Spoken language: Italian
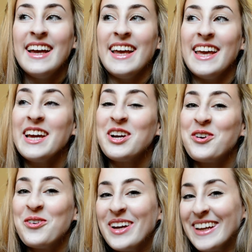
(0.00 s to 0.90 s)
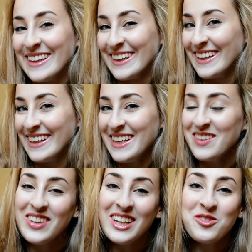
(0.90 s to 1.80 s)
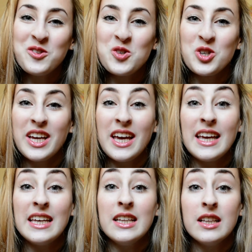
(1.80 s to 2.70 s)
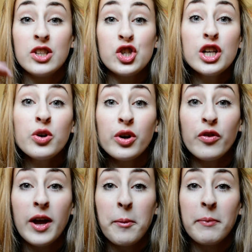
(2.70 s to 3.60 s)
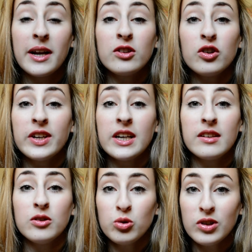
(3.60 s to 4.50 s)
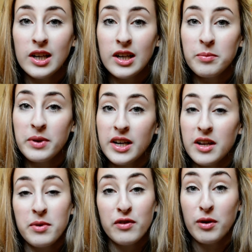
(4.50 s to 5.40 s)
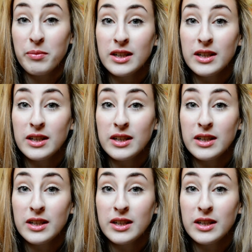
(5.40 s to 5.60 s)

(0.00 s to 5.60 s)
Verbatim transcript: e quindi vi annuncio che il 5 novembre troverete in tutte le librerie by Fabri